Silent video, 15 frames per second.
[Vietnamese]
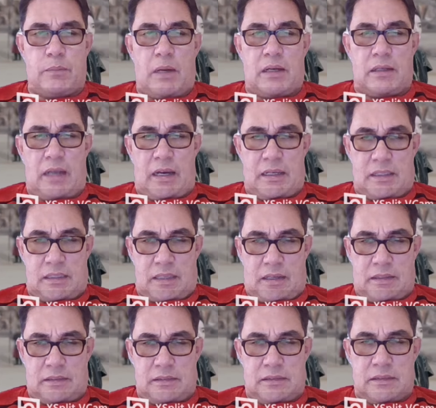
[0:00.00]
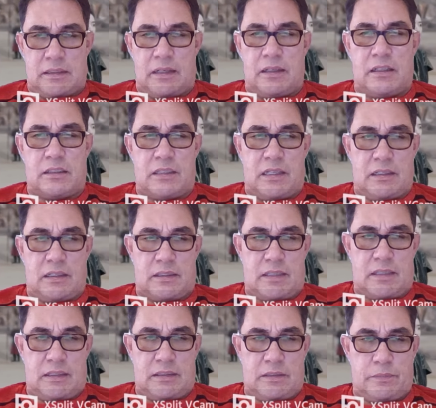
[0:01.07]
bất lợi trừ ngựa dừng
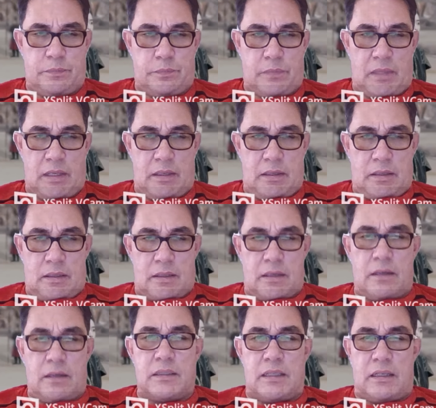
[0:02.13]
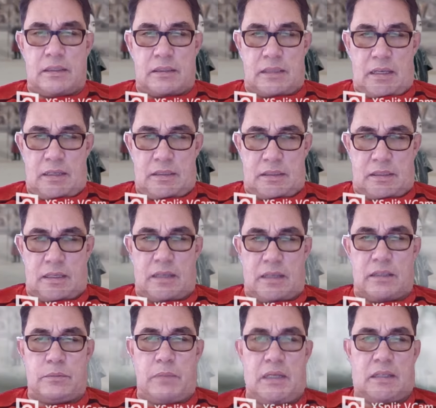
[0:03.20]
chân ngựa dừng chân
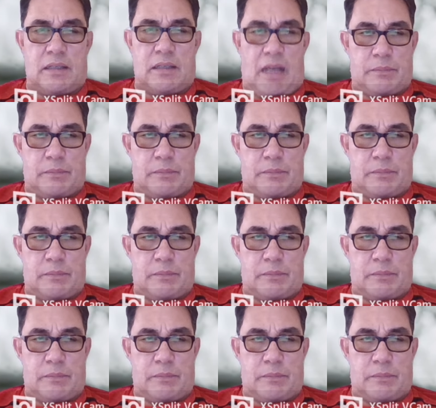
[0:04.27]
trừ biết làm